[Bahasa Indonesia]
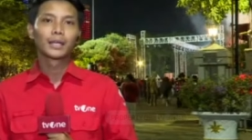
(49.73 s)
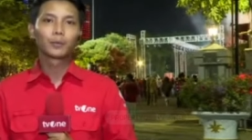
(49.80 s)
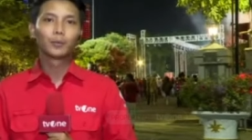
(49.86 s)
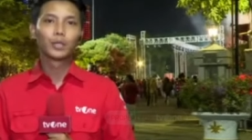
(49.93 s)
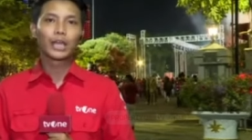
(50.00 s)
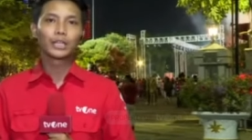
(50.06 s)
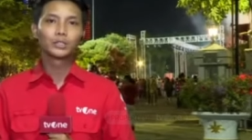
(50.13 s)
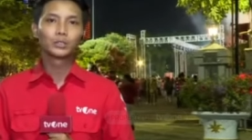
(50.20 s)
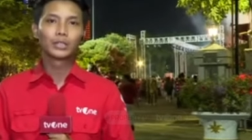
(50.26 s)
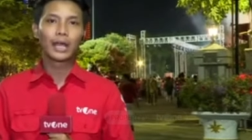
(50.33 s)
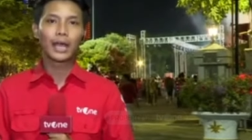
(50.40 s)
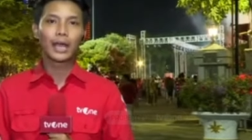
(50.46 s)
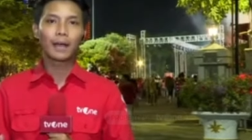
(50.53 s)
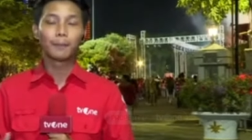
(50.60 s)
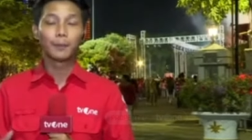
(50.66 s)
Kemudian
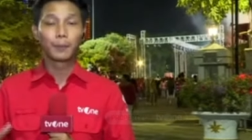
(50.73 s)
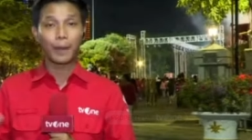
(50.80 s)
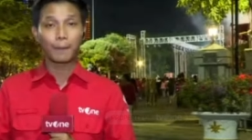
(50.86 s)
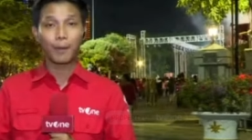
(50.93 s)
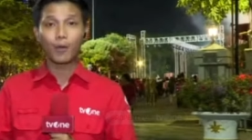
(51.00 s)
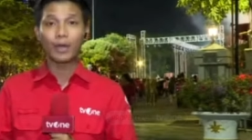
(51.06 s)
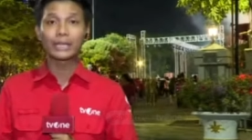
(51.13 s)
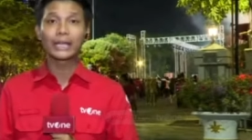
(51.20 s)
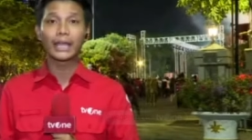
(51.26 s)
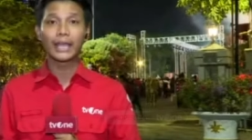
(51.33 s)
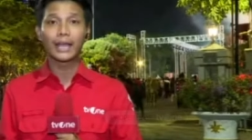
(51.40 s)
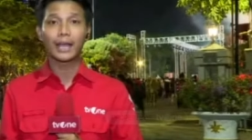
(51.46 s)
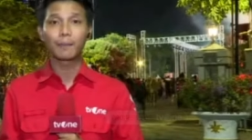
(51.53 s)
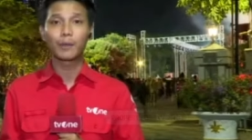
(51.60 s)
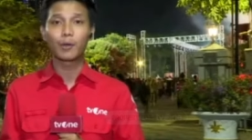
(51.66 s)
juga beberapa warga
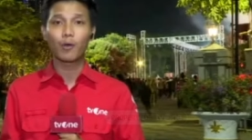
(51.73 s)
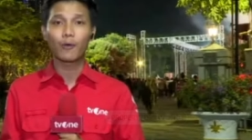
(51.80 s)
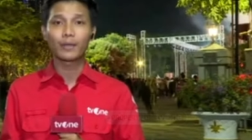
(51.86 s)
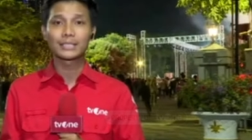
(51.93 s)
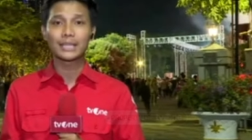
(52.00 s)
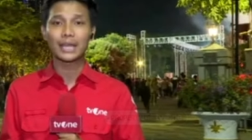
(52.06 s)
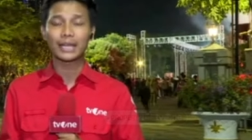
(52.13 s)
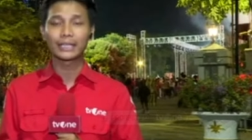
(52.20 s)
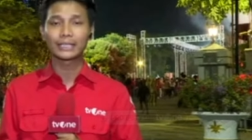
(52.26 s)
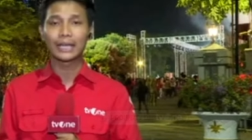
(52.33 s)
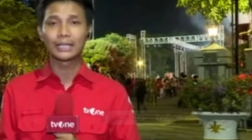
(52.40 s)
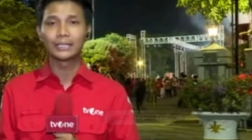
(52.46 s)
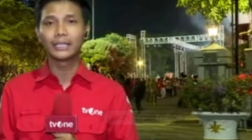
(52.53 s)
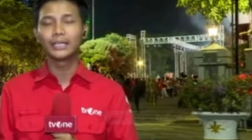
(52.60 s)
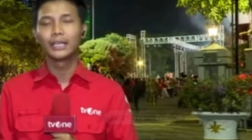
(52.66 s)
yang kami wawancarai
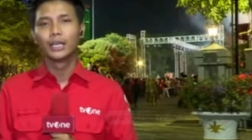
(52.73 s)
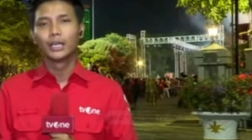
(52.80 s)
tadi